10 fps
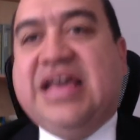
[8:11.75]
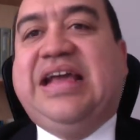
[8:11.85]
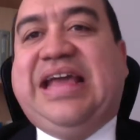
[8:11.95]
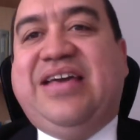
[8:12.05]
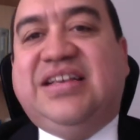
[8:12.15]

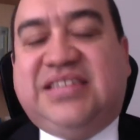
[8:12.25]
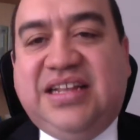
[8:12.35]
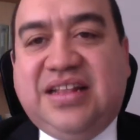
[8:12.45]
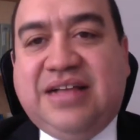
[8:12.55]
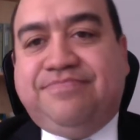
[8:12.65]
que
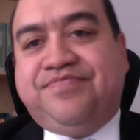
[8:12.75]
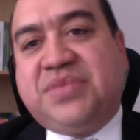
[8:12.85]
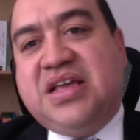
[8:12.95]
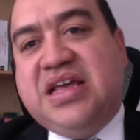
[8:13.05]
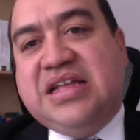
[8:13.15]
designan
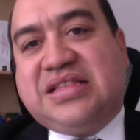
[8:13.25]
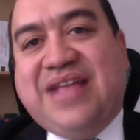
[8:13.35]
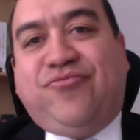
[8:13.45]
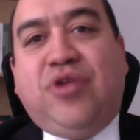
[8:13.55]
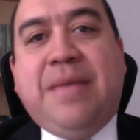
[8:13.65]

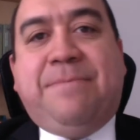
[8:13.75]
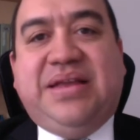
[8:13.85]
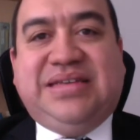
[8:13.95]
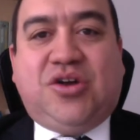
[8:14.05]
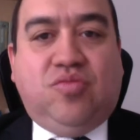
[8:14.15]
tanto la
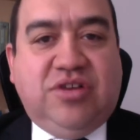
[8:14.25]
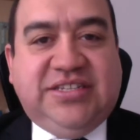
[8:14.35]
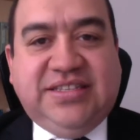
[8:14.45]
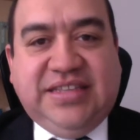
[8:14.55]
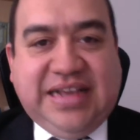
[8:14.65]
empresa como el
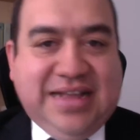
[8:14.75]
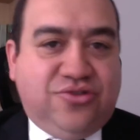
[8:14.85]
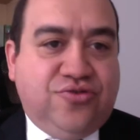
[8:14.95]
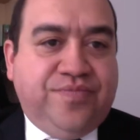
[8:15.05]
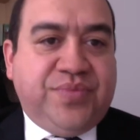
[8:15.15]

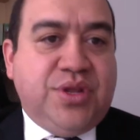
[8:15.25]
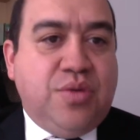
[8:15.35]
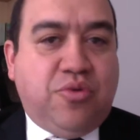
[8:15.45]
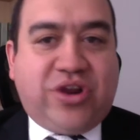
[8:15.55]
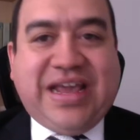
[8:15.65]
sindicato.
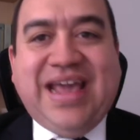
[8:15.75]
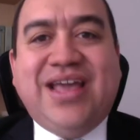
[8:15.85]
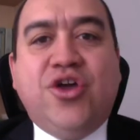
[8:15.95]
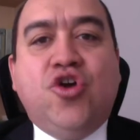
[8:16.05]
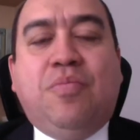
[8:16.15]
¿Por
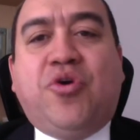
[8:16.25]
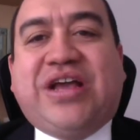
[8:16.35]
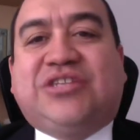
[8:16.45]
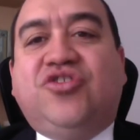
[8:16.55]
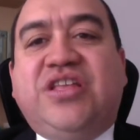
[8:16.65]
qué?
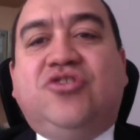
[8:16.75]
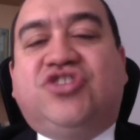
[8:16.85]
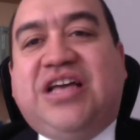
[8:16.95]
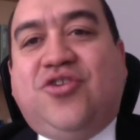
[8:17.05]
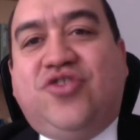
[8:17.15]
Porque estos
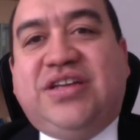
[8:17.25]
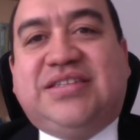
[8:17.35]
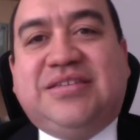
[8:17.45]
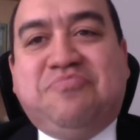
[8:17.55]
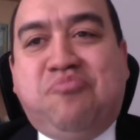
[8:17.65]

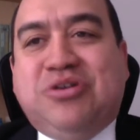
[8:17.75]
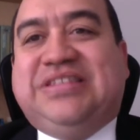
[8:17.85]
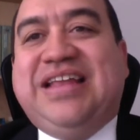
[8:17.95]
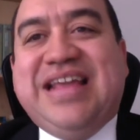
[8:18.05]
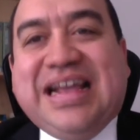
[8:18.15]
negociadores
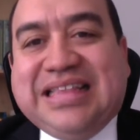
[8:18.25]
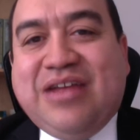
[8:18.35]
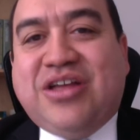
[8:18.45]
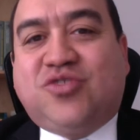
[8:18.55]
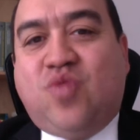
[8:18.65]
pues tienen que
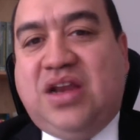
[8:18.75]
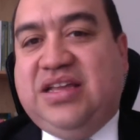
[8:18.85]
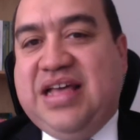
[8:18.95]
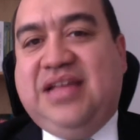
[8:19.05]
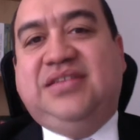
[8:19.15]
tener unas
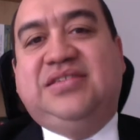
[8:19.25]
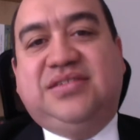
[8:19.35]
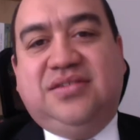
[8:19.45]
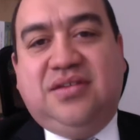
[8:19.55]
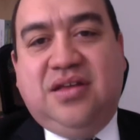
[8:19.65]

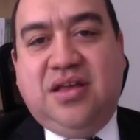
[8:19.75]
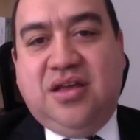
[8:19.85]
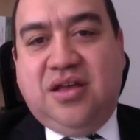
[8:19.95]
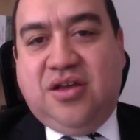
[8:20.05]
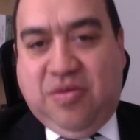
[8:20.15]
cualidades.
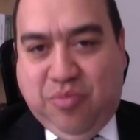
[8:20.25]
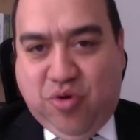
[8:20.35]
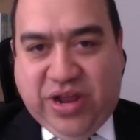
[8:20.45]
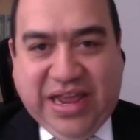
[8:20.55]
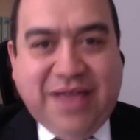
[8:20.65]

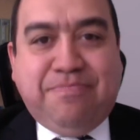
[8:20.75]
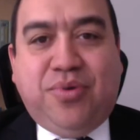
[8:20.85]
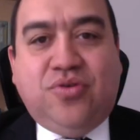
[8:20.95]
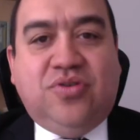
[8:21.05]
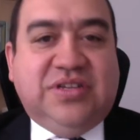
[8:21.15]
Por
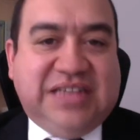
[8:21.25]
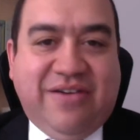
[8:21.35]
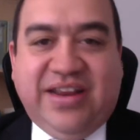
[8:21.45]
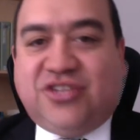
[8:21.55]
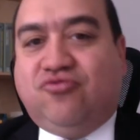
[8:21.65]
ejemplo,
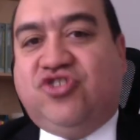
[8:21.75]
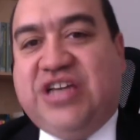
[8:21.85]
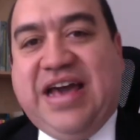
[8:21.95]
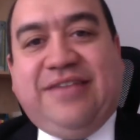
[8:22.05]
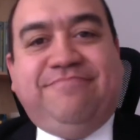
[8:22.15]
saber
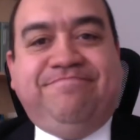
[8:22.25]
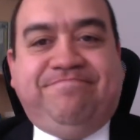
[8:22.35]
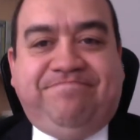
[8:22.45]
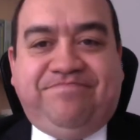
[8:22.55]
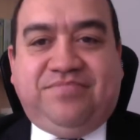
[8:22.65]
escuchar,
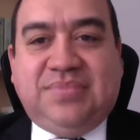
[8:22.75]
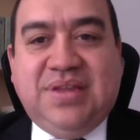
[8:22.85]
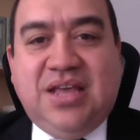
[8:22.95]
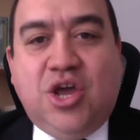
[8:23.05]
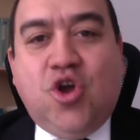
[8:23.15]

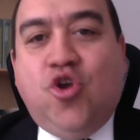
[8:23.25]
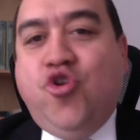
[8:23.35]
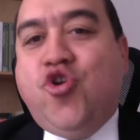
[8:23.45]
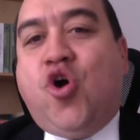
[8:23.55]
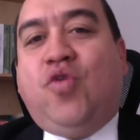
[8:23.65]

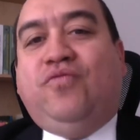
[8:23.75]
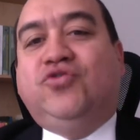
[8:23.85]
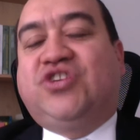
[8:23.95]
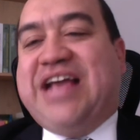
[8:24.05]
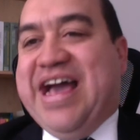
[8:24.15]
no
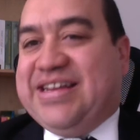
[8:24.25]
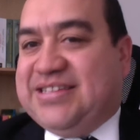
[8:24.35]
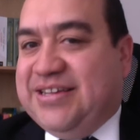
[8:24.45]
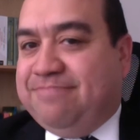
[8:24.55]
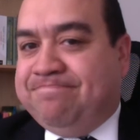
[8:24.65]
ofuscarse,